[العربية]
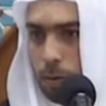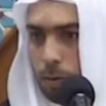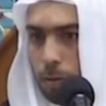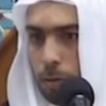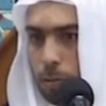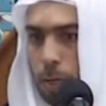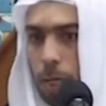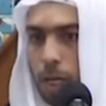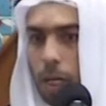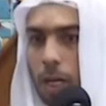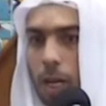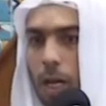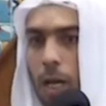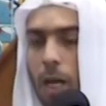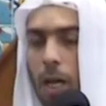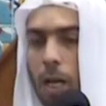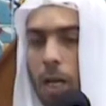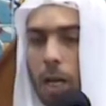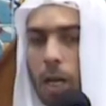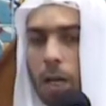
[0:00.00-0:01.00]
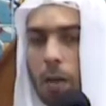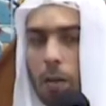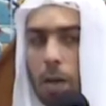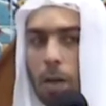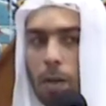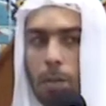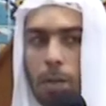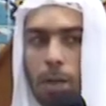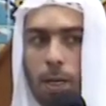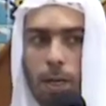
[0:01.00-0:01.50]
بين الحق
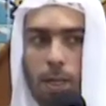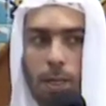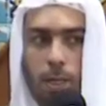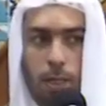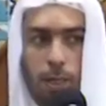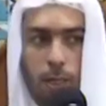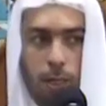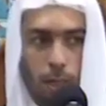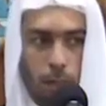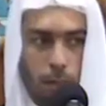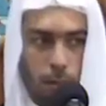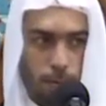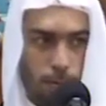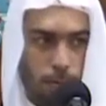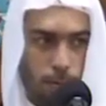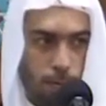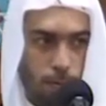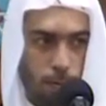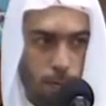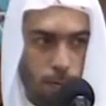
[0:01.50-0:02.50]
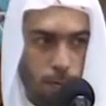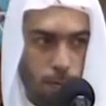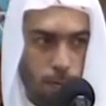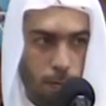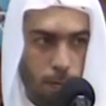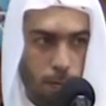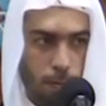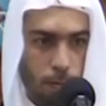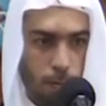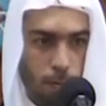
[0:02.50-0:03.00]
والباطل
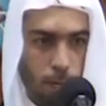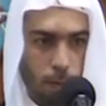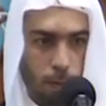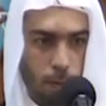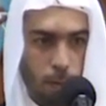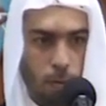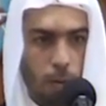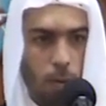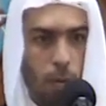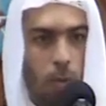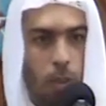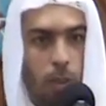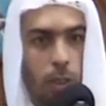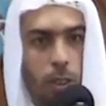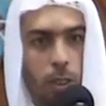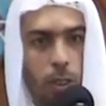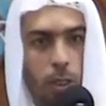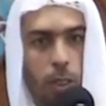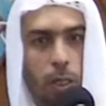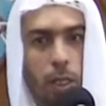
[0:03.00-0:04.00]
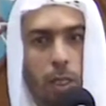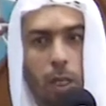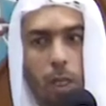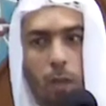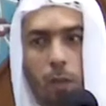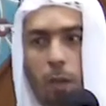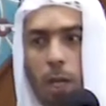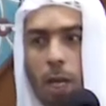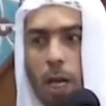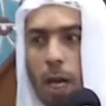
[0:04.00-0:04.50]
وهو
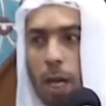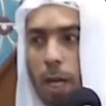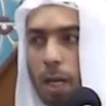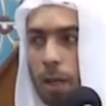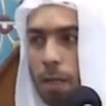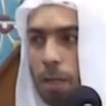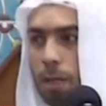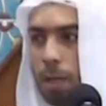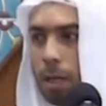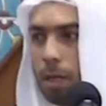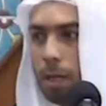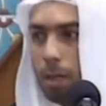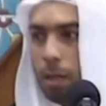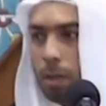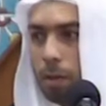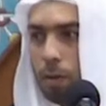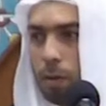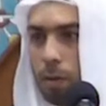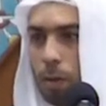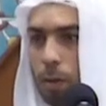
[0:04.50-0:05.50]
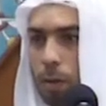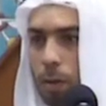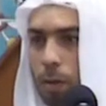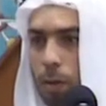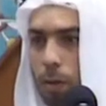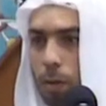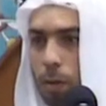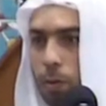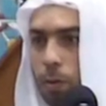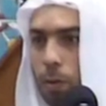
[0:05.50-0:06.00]
الصديق الأكبر وهو
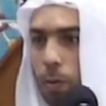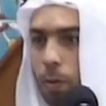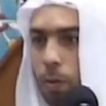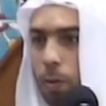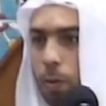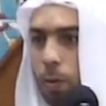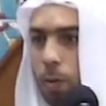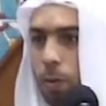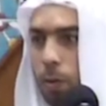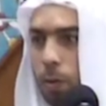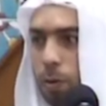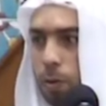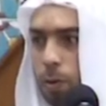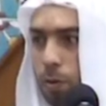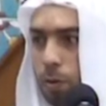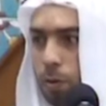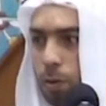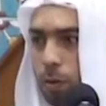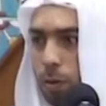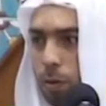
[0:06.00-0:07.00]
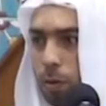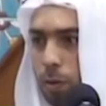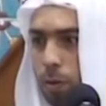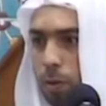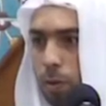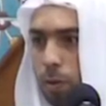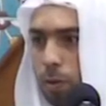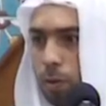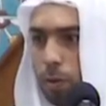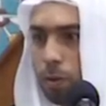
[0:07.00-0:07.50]
النور
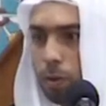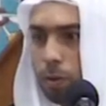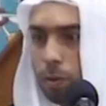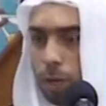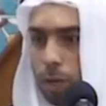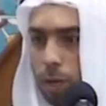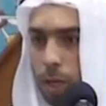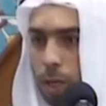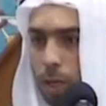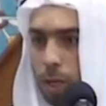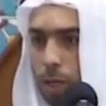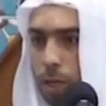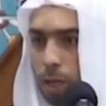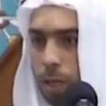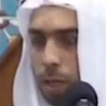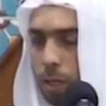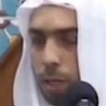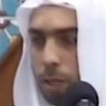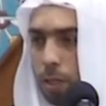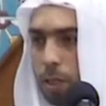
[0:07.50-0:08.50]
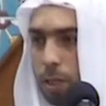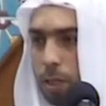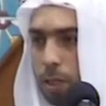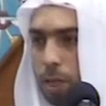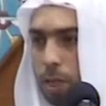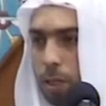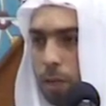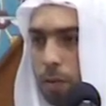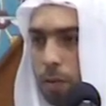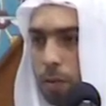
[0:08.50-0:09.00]
نور الله جل
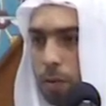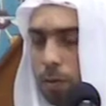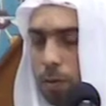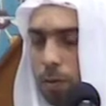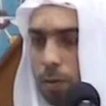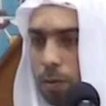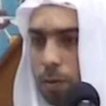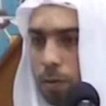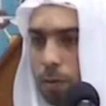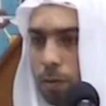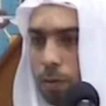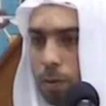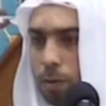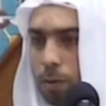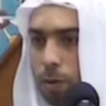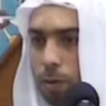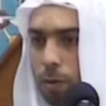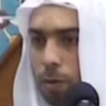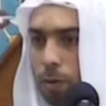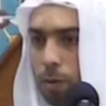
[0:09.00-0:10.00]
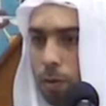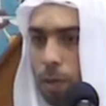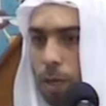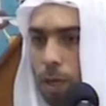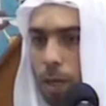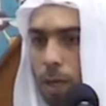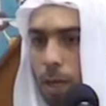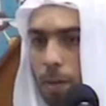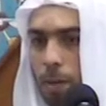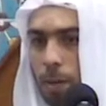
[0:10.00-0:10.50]
جلاله
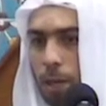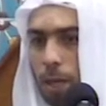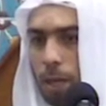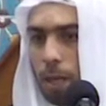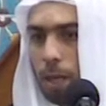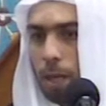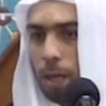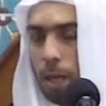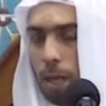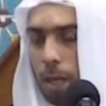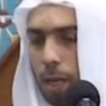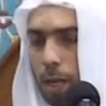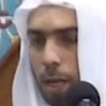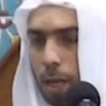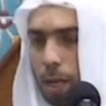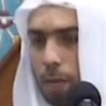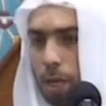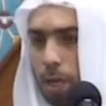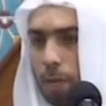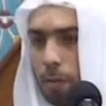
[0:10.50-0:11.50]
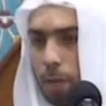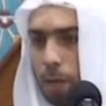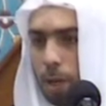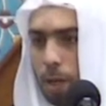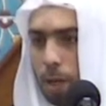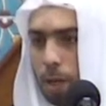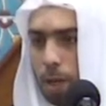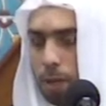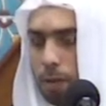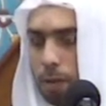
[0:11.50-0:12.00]
وإذا به هذه الألقاب
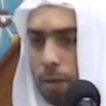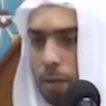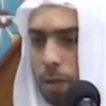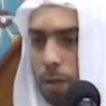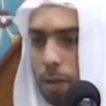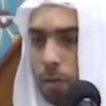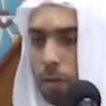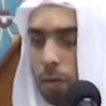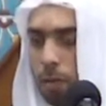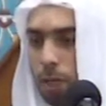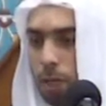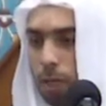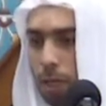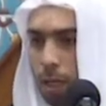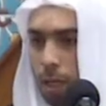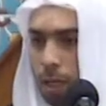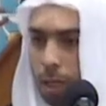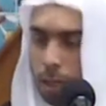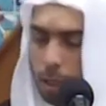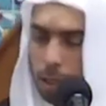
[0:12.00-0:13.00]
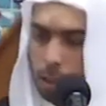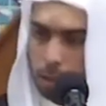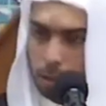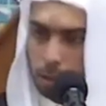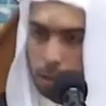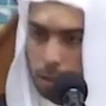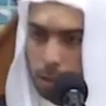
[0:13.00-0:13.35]
وهذه الصفات تعطى إلى غيره